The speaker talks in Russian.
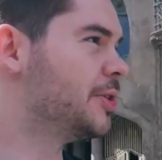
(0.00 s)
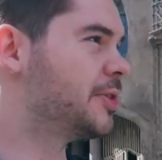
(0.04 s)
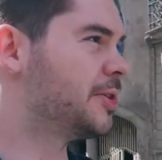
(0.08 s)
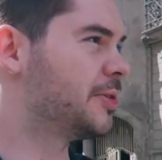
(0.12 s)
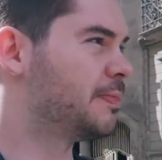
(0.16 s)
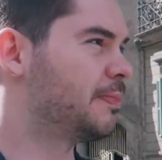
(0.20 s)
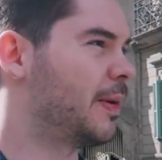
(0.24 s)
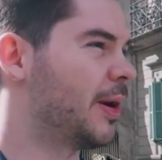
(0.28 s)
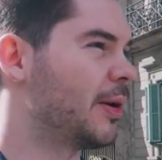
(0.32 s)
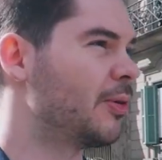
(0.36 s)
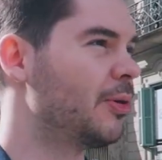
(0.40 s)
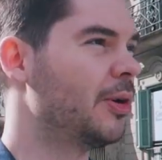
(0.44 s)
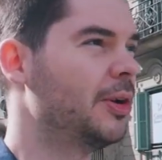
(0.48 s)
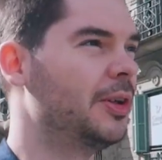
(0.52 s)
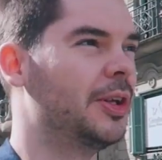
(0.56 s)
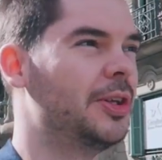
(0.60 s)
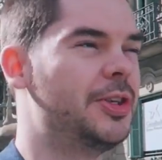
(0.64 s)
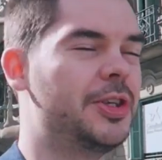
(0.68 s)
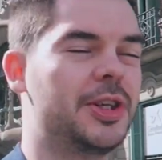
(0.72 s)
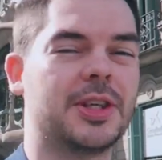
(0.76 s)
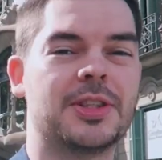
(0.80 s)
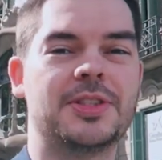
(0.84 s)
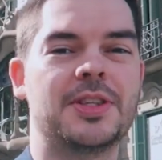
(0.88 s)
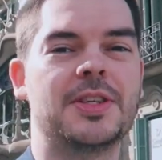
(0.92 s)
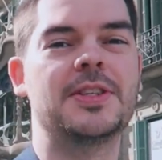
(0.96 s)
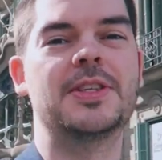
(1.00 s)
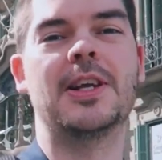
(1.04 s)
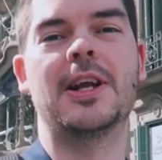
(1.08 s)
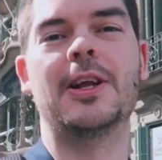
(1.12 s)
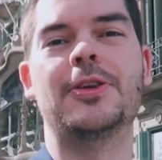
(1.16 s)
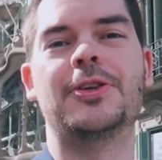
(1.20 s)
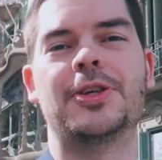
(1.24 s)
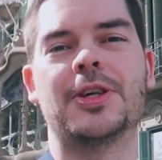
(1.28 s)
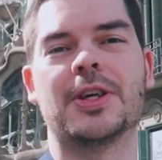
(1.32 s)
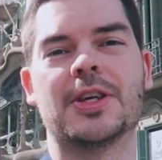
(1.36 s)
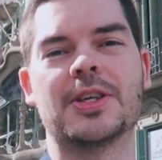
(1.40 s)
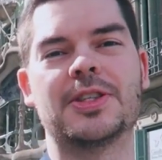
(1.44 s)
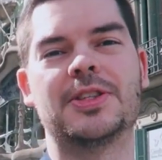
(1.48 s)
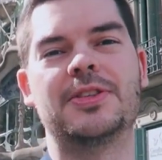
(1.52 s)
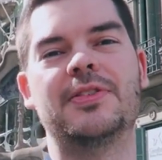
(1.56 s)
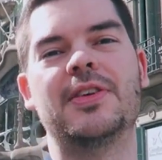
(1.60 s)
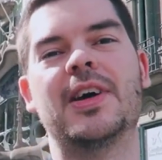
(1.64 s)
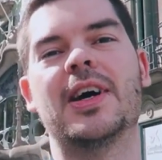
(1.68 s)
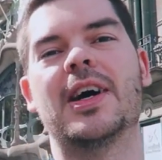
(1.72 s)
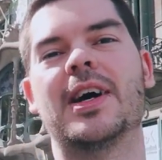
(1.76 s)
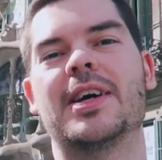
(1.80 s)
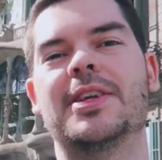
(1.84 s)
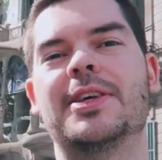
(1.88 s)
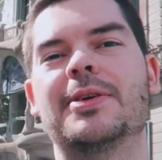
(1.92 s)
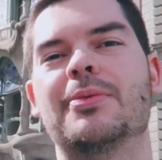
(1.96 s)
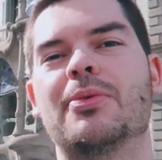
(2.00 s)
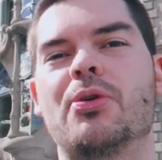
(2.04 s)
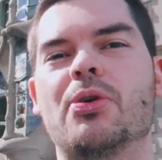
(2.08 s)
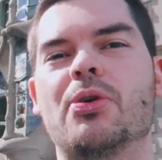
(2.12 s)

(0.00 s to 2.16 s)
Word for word: есть спокойно через неделю, через две они